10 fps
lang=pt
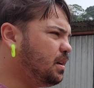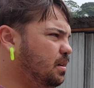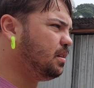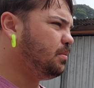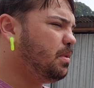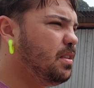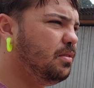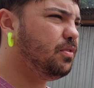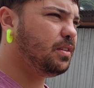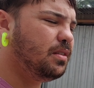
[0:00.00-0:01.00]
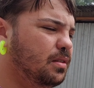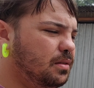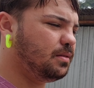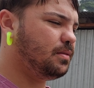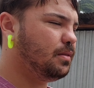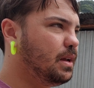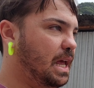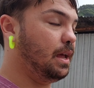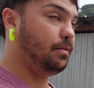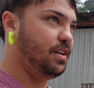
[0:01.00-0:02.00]
É, mas tá enfim.
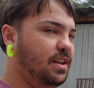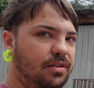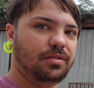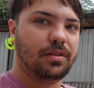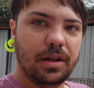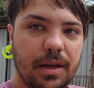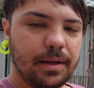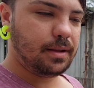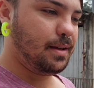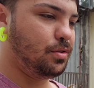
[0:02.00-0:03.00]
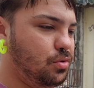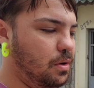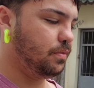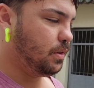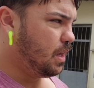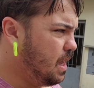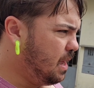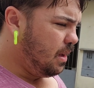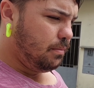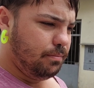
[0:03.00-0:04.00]
É, que, né, chove.
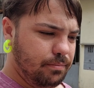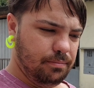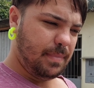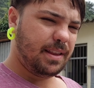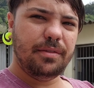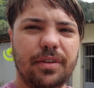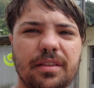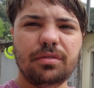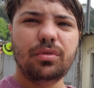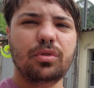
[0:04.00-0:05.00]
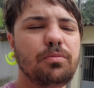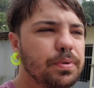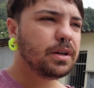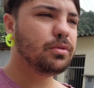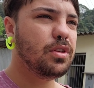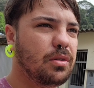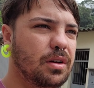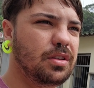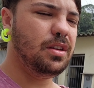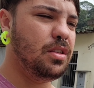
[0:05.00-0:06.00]
Mas enfim, vocês vão acompanhando o dia com a
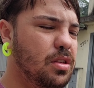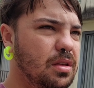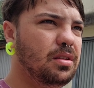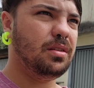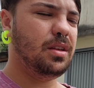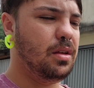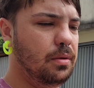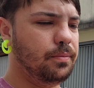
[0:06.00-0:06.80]
gente e